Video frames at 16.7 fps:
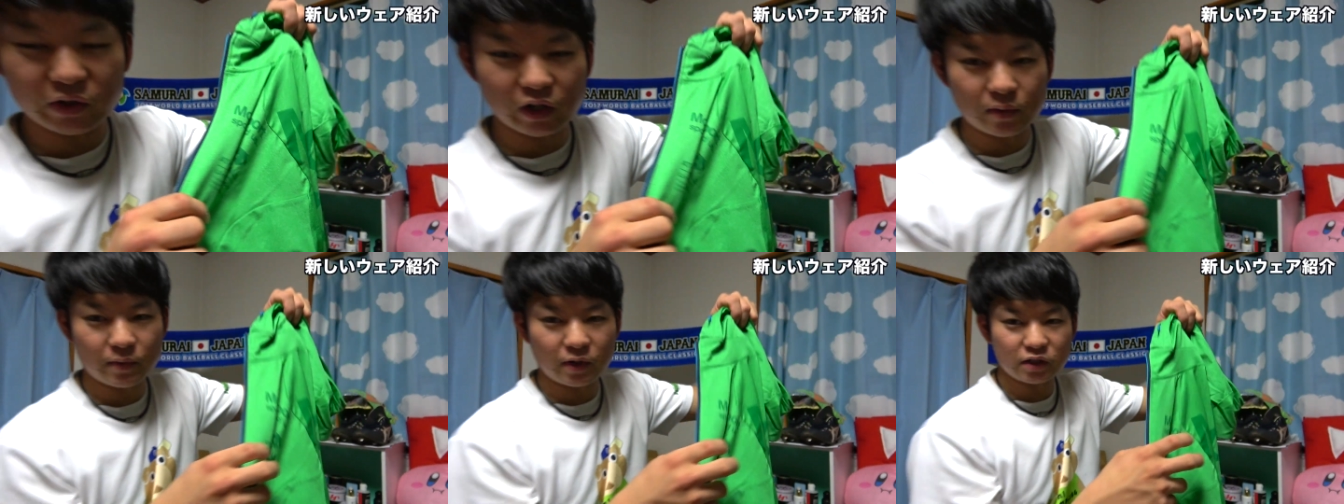ア
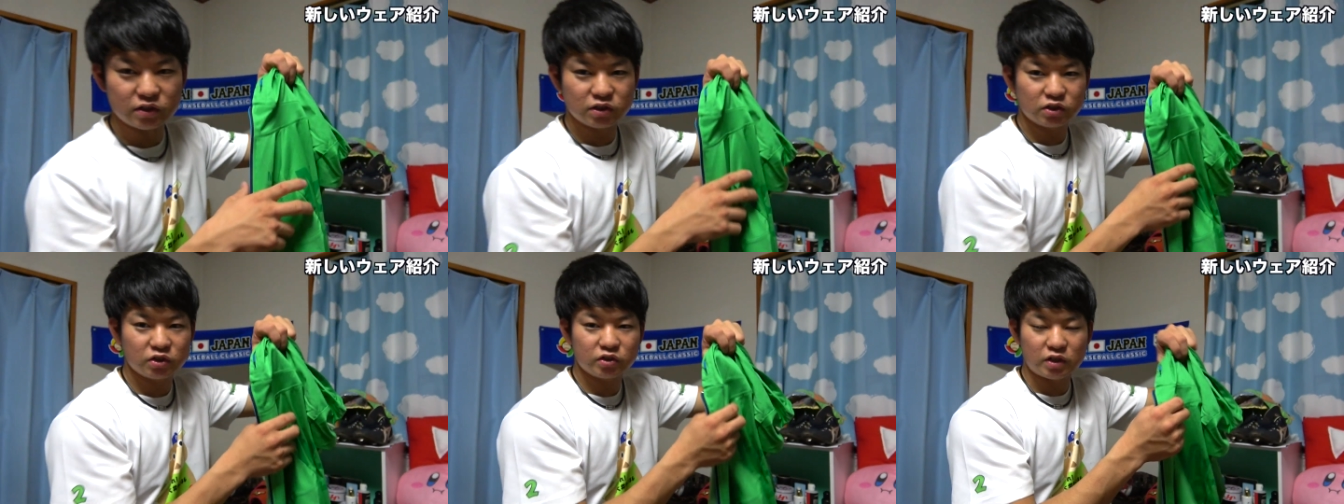になりま
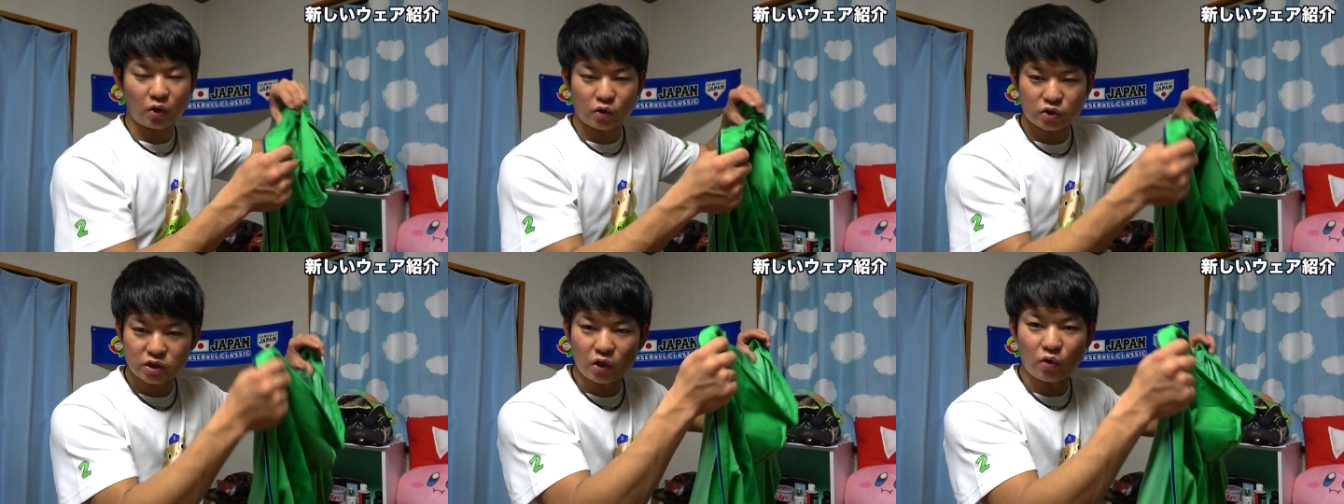すちょっと
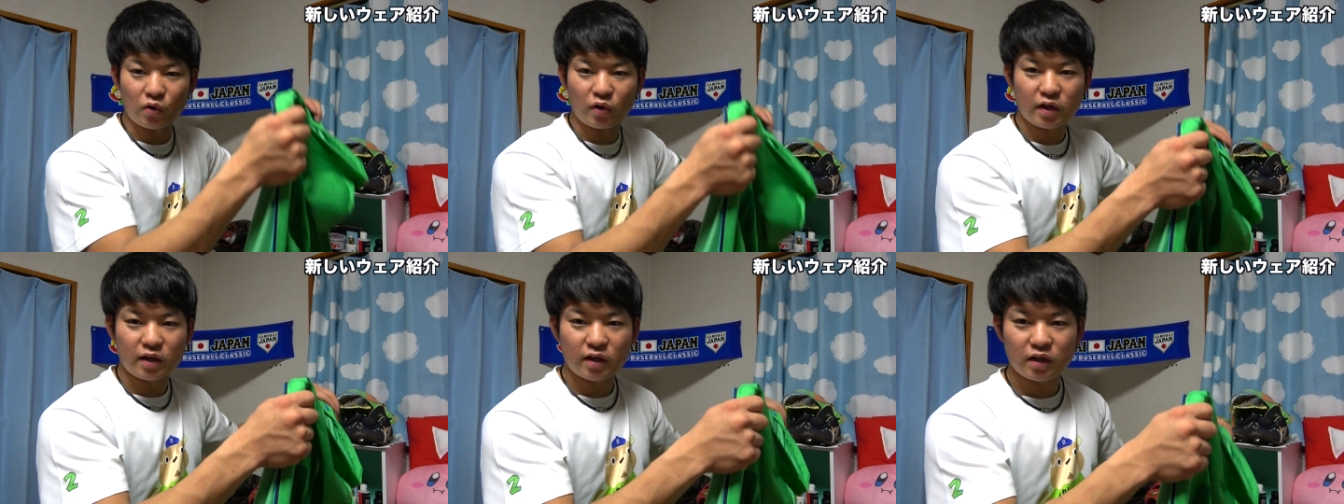こちら
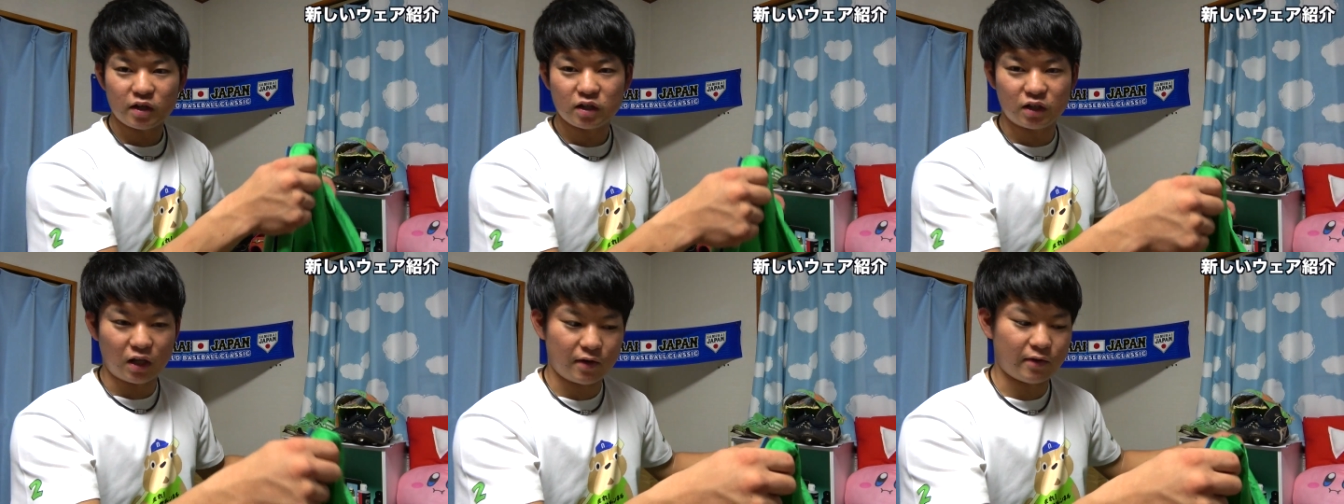を
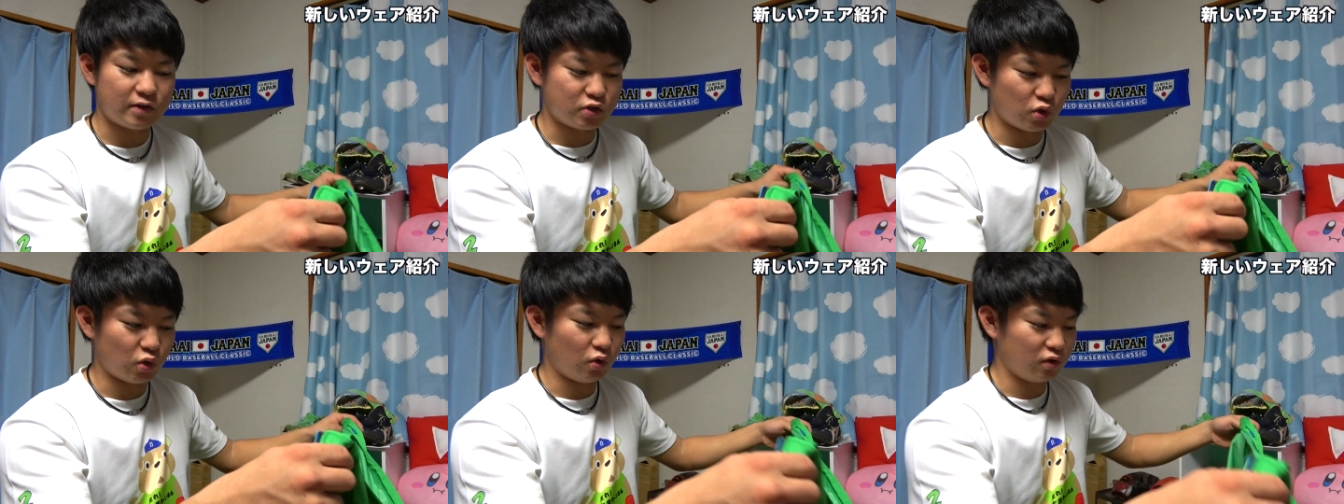着ていき
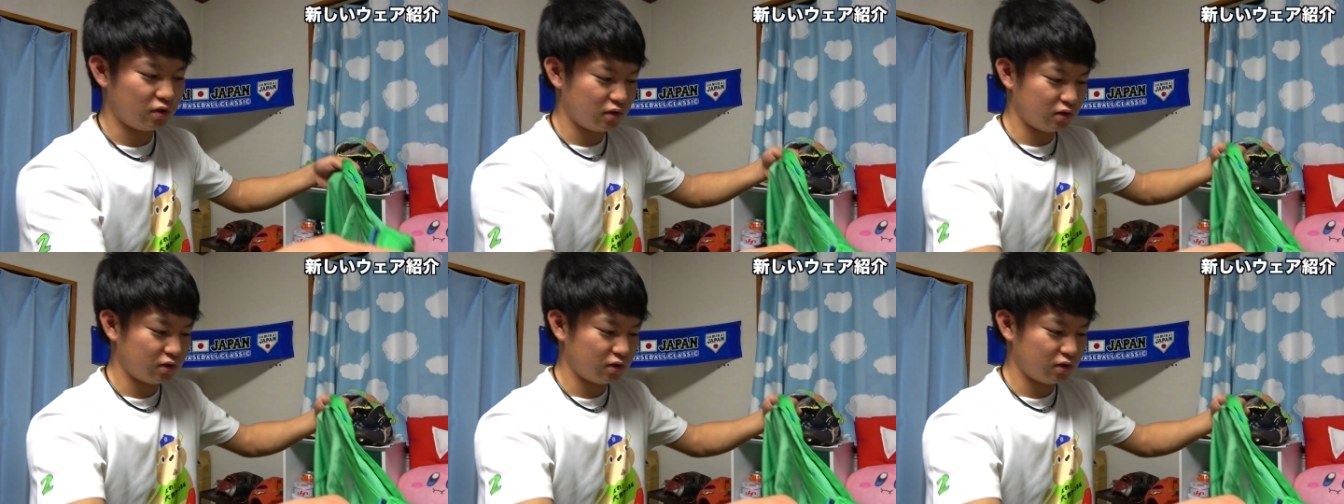ましょ